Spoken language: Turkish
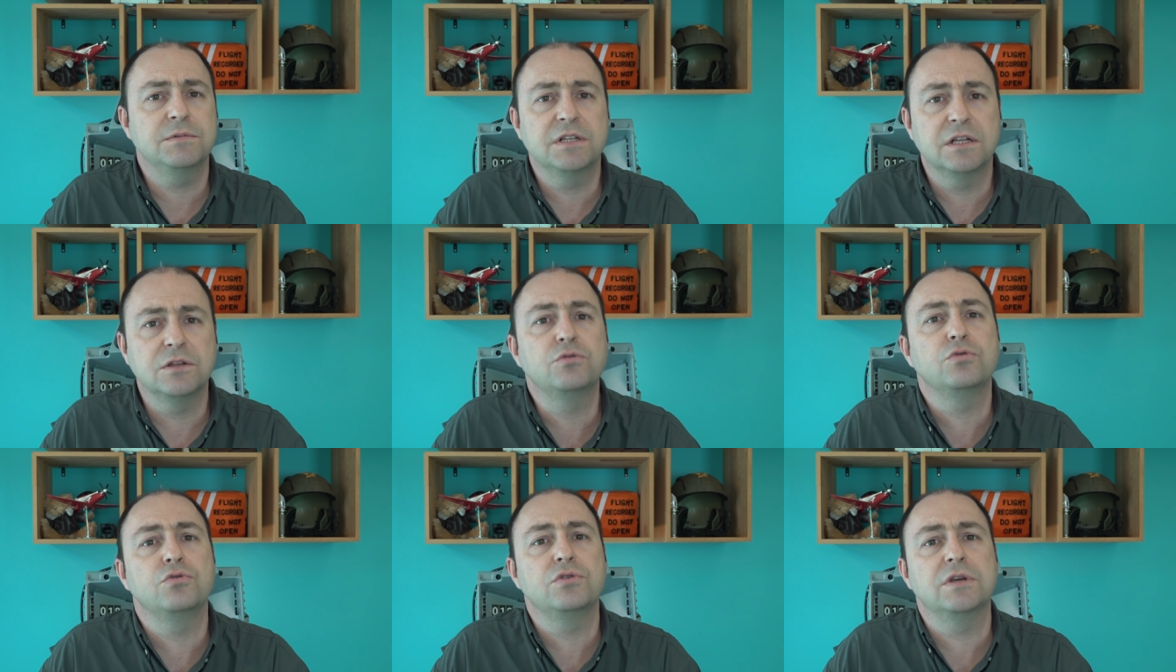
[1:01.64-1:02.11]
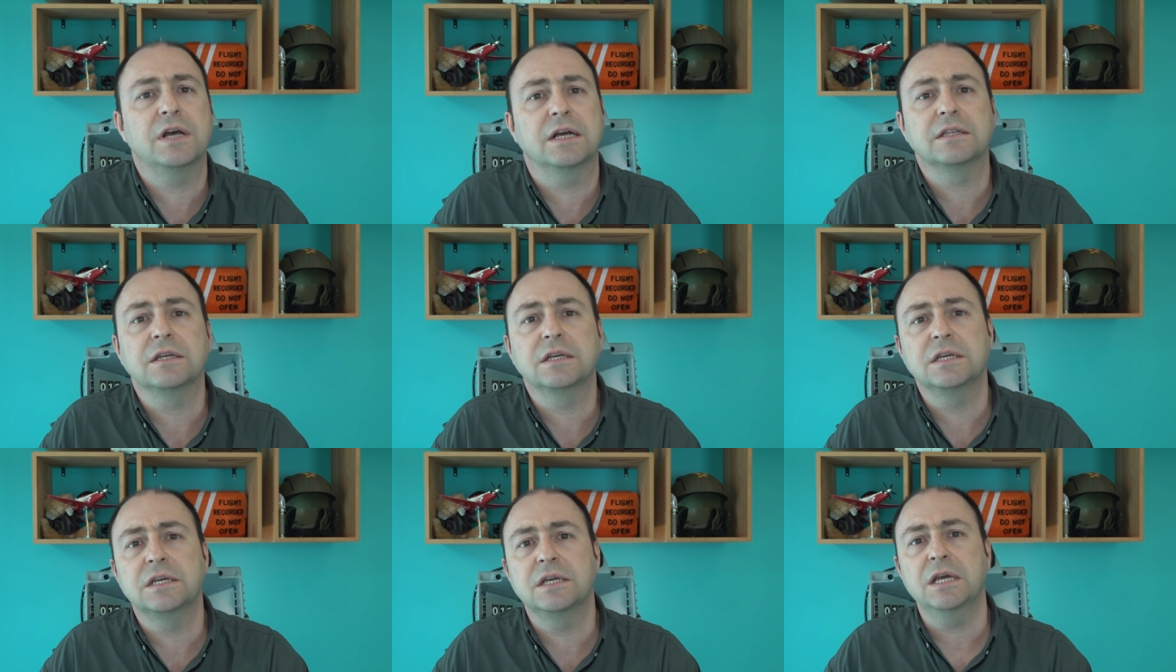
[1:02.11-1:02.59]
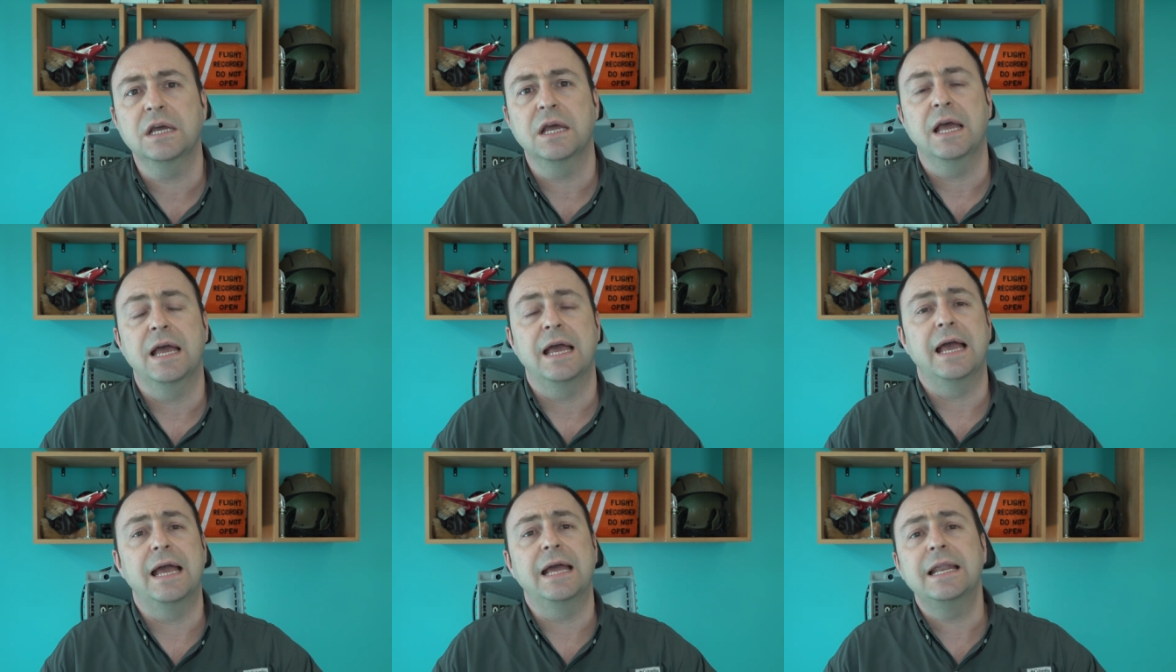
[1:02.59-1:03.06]
Bir de dünyadaki
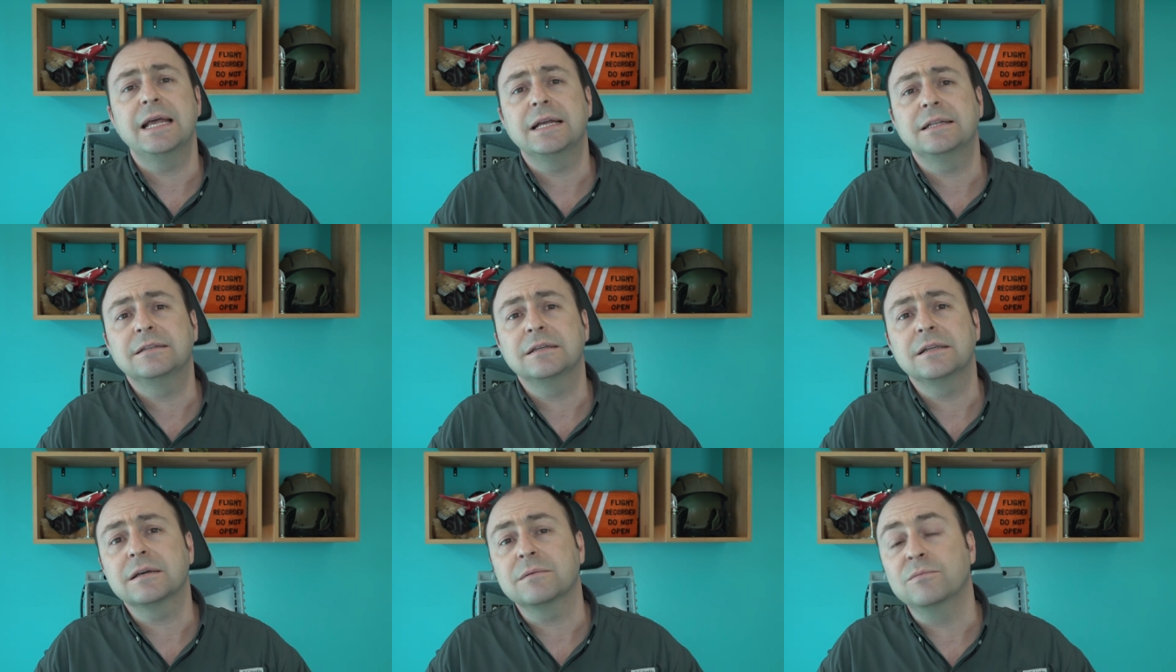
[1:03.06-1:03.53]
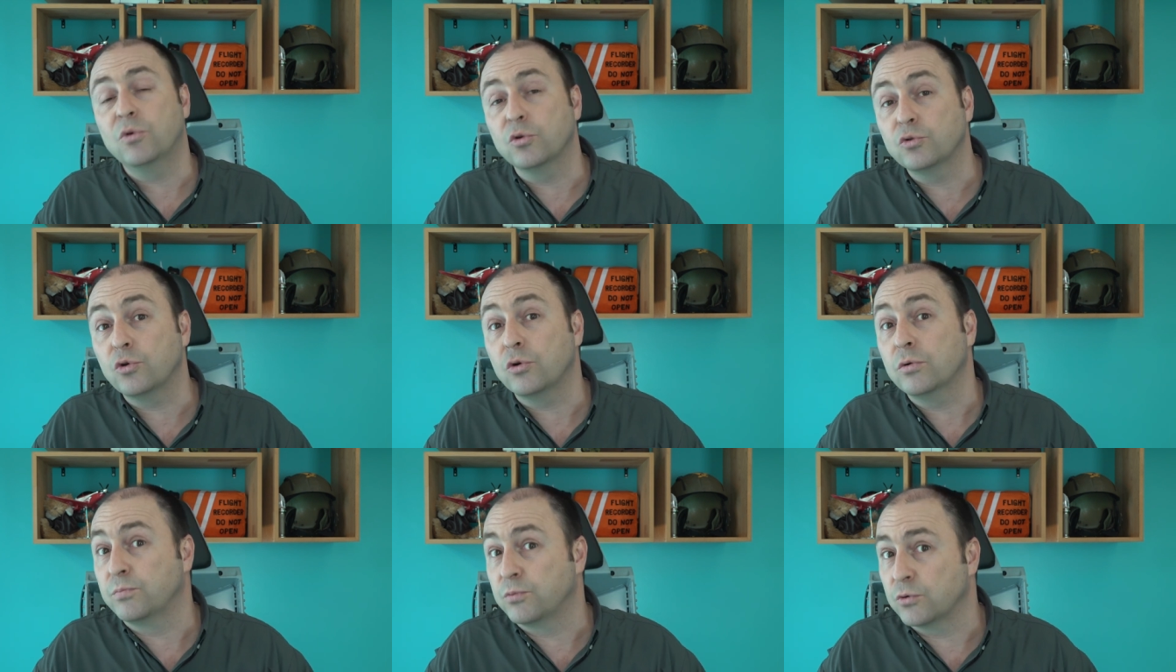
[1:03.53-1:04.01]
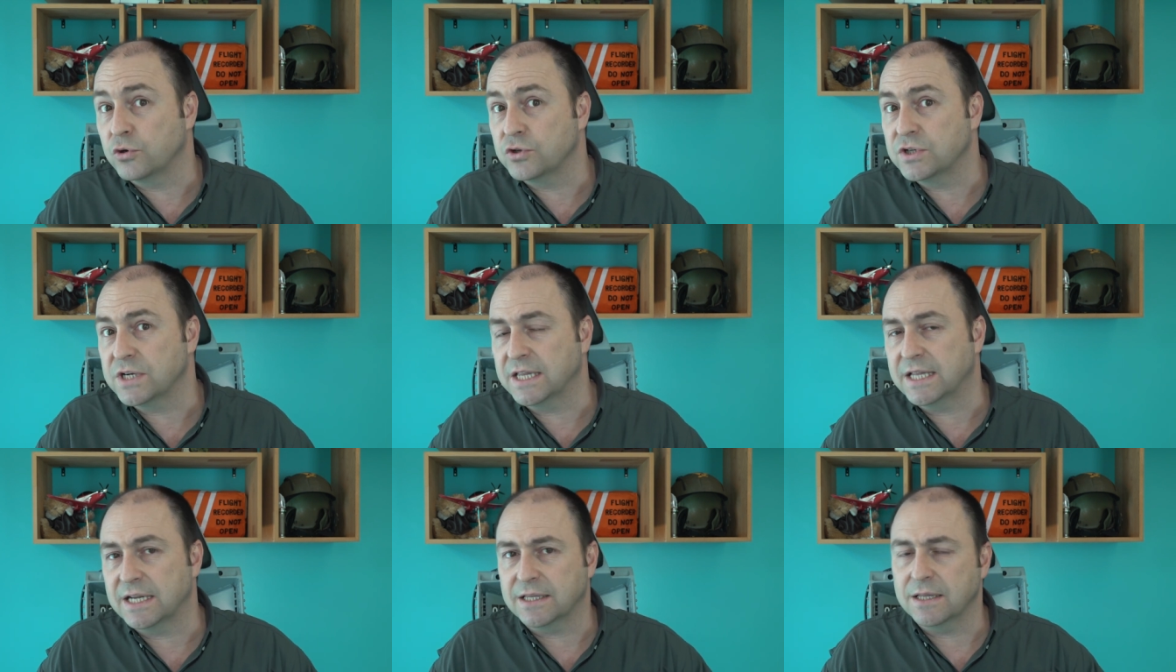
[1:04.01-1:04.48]
elektrik motor
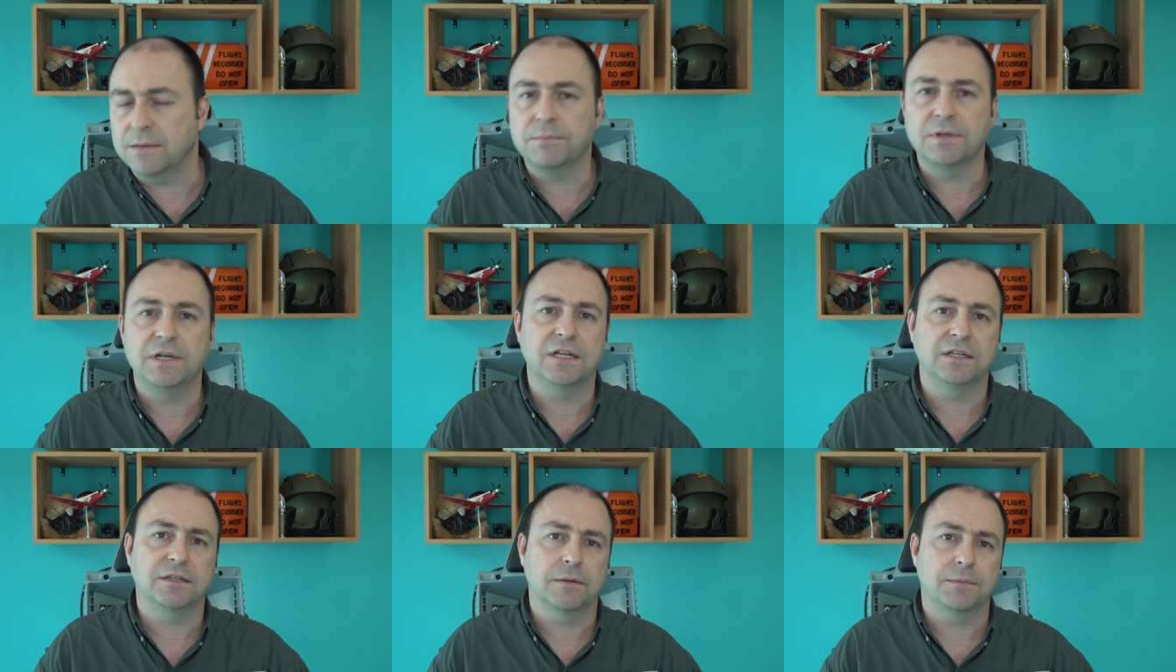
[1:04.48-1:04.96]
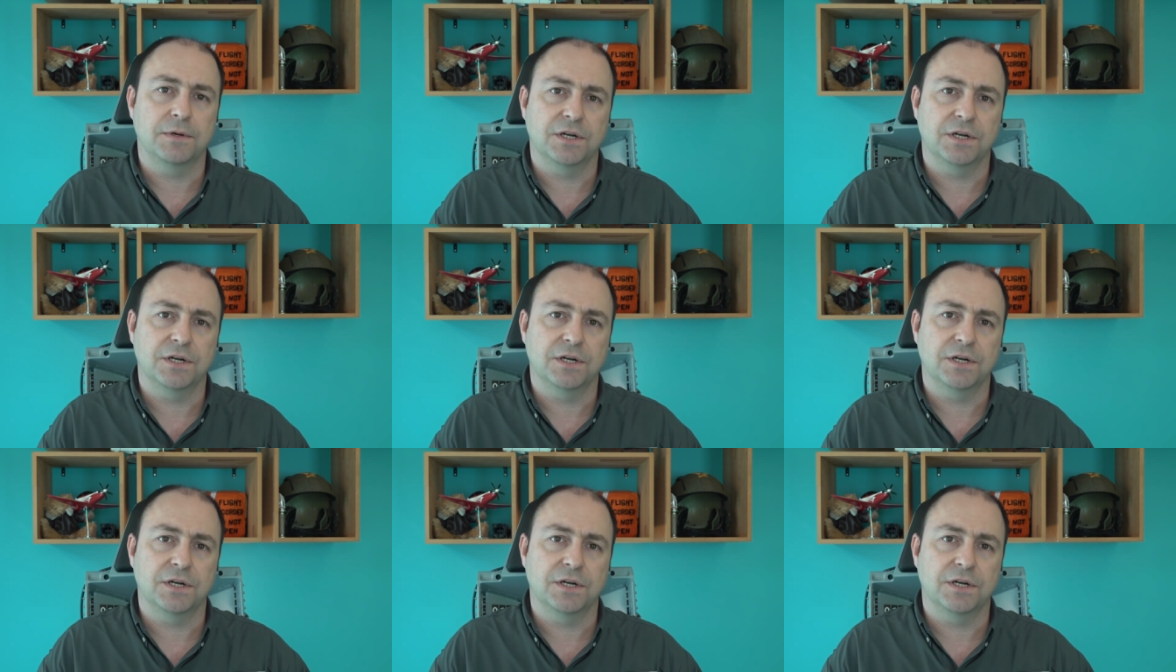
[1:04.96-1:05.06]
projelerine birlikte